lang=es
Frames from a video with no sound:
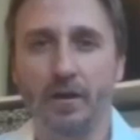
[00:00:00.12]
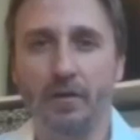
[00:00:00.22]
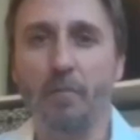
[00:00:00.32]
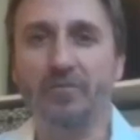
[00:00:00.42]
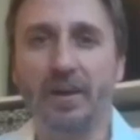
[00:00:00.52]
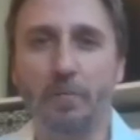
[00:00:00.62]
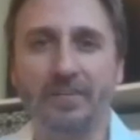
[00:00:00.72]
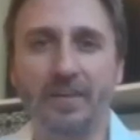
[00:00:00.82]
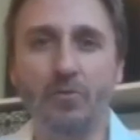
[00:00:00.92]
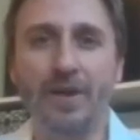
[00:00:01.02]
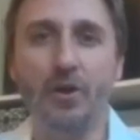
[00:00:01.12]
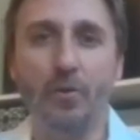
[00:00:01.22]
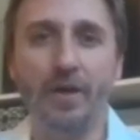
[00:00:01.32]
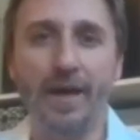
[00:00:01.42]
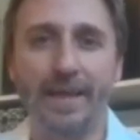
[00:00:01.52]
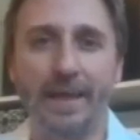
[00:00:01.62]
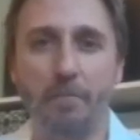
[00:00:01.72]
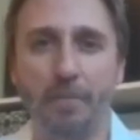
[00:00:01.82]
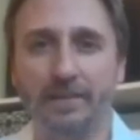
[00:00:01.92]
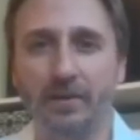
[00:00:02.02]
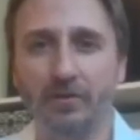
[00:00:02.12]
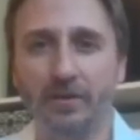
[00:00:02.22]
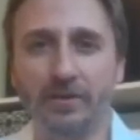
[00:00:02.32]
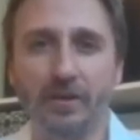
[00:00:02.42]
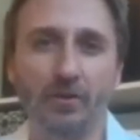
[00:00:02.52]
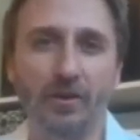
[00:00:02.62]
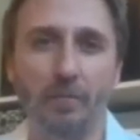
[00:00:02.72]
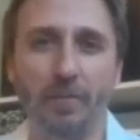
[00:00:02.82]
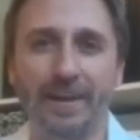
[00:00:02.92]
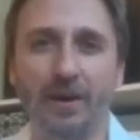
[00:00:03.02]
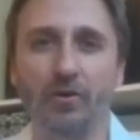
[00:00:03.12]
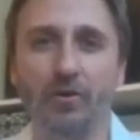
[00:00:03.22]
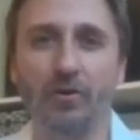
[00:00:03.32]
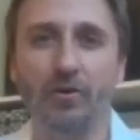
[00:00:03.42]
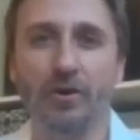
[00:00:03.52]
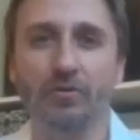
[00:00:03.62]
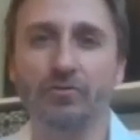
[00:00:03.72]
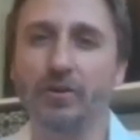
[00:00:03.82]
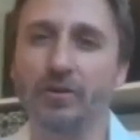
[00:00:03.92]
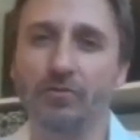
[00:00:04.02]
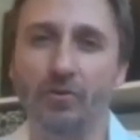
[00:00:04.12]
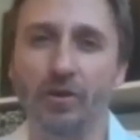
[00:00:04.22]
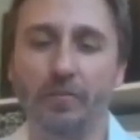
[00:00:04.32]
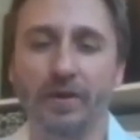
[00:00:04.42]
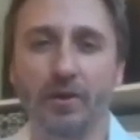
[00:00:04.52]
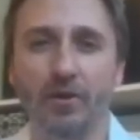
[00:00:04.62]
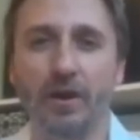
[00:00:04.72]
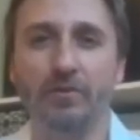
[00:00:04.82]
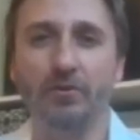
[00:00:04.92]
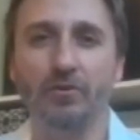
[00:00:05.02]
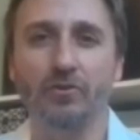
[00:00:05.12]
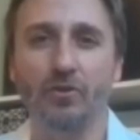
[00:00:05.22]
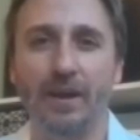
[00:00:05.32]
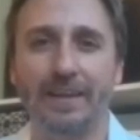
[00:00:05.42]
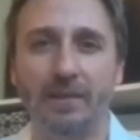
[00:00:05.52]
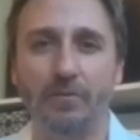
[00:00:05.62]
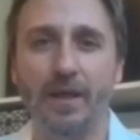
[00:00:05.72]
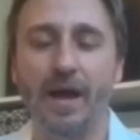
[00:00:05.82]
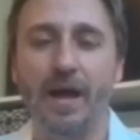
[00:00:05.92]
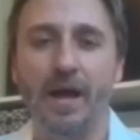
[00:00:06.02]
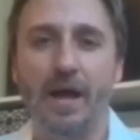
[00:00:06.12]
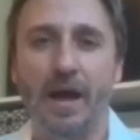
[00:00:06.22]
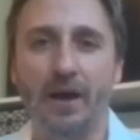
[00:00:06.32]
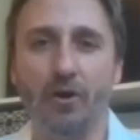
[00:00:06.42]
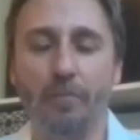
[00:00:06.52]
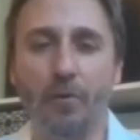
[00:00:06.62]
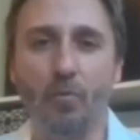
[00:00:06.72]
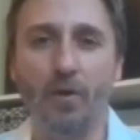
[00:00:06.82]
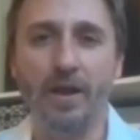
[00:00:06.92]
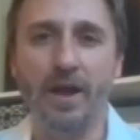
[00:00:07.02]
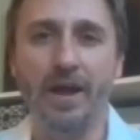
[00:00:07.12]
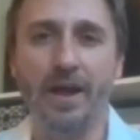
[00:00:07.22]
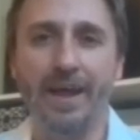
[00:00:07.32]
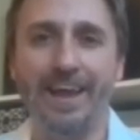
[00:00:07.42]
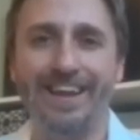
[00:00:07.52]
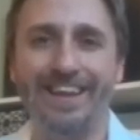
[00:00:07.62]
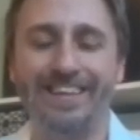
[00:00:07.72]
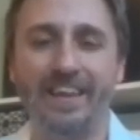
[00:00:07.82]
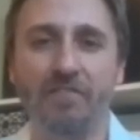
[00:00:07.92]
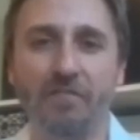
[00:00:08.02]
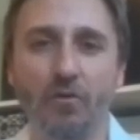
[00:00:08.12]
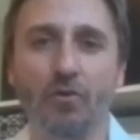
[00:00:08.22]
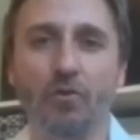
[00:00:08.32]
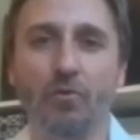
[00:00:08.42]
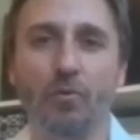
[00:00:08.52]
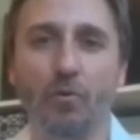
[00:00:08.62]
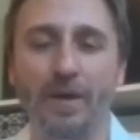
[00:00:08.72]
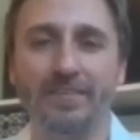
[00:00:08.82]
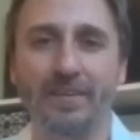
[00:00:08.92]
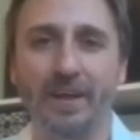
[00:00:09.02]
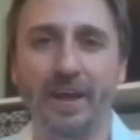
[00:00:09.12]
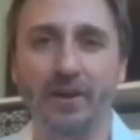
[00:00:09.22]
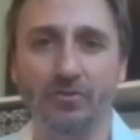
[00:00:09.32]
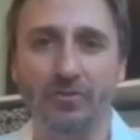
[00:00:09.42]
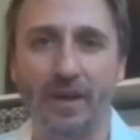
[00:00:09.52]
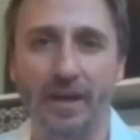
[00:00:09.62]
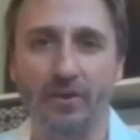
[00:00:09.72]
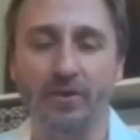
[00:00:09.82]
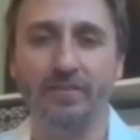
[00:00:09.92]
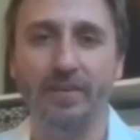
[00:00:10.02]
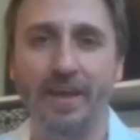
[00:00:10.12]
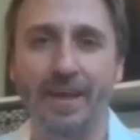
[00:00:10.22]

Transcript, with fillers: Vamos a repasar unas novedades que impactaron de lleno en el mercado de granos, y no solo en el mercado de granos, sino en toda la actividad agropecuaria en que tiene foco o base en Rosario, en,